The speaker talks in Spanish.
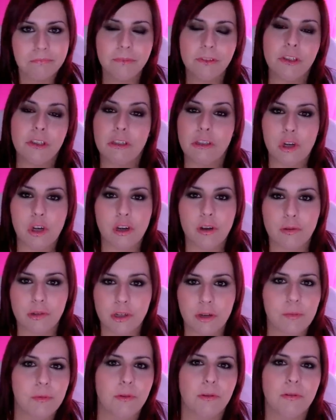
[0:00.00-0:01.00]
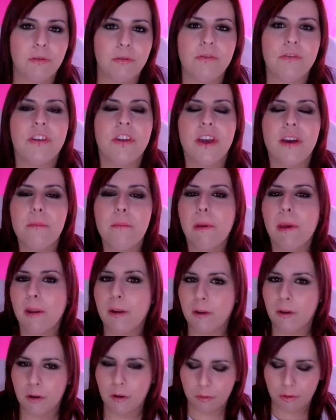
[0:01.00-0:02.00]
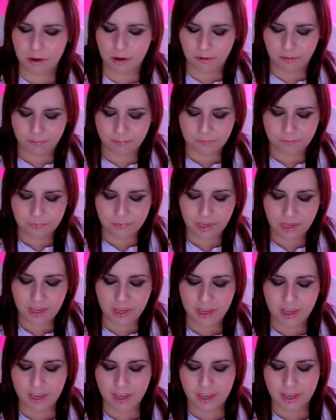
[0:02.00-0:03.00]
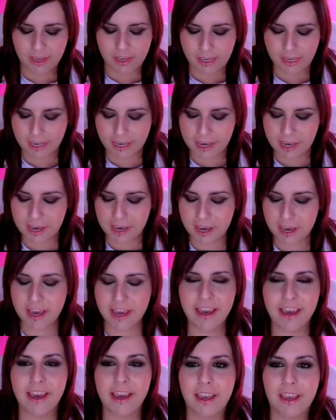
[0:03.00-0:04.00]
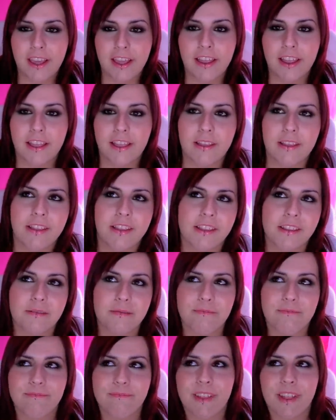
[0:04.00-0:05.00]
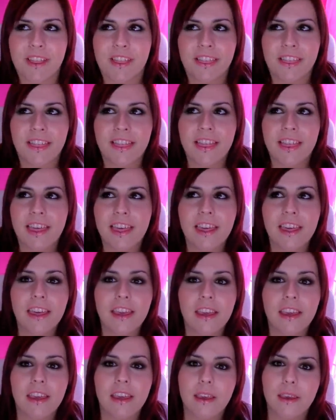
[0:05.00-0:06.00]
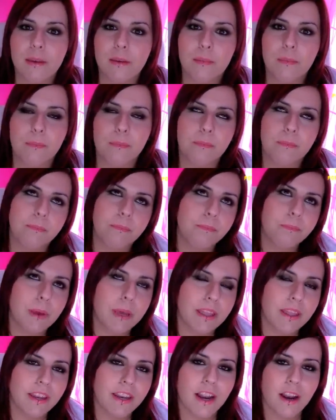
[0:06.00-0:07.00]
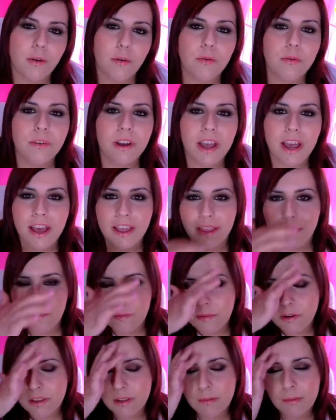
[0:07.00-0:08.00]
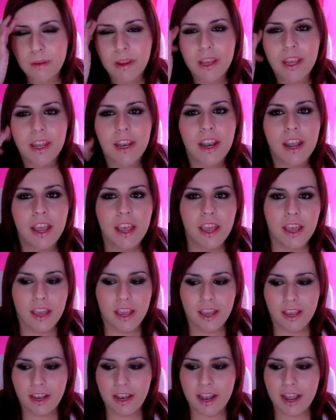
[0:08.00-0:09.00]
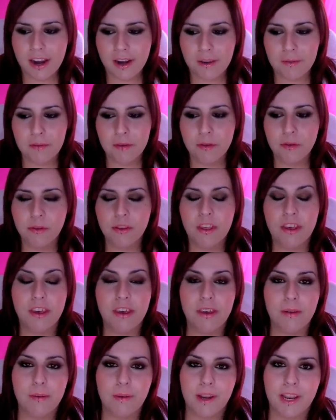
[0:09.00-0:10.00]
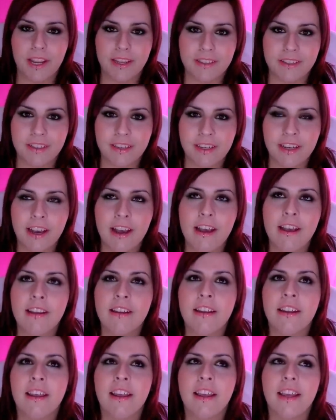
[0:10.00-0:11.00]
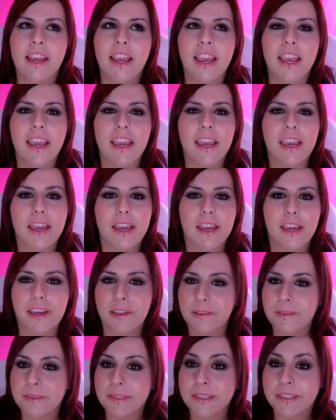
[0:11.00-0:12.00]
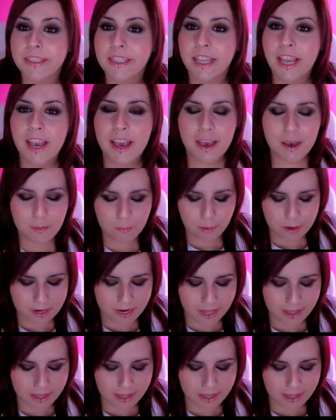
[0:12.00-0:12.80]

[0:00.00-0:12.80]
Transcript: no sé cómo se pronuncia, pero bueno. Eh, decidí pedir alguna después de ver la review de varias chicas y pues